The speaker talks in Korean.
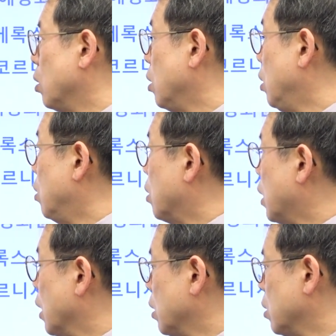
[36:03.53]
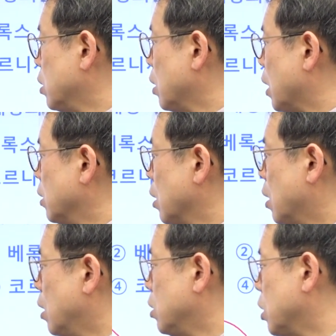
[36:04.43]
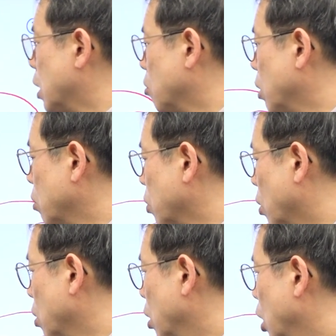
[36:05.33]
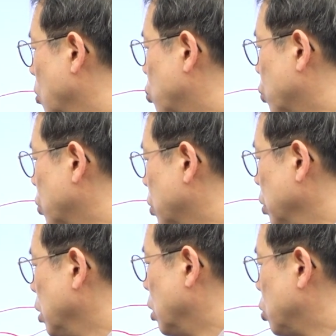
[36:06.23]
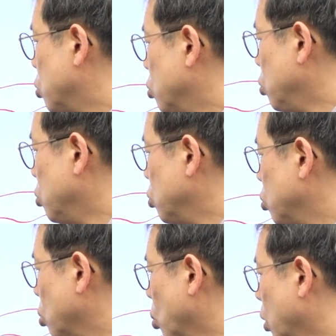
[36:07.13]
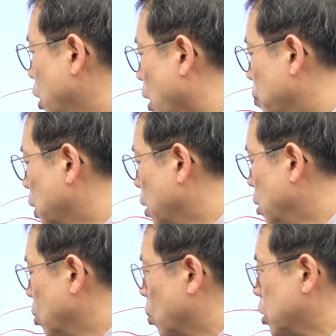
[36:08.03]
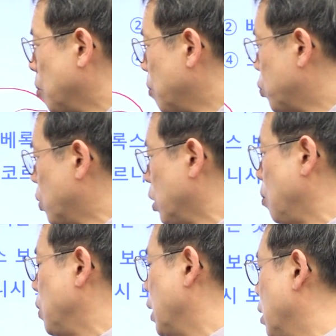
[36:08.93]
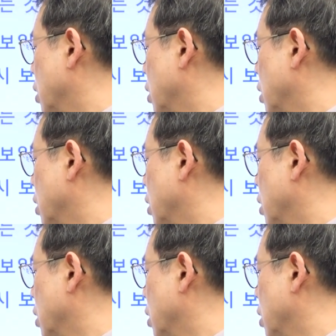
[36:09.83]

이렇게 하는 것을 간접가열식이라고 하고요. 불은 중류수 통이 담겨 있는 곳에만 불을 뗍니다.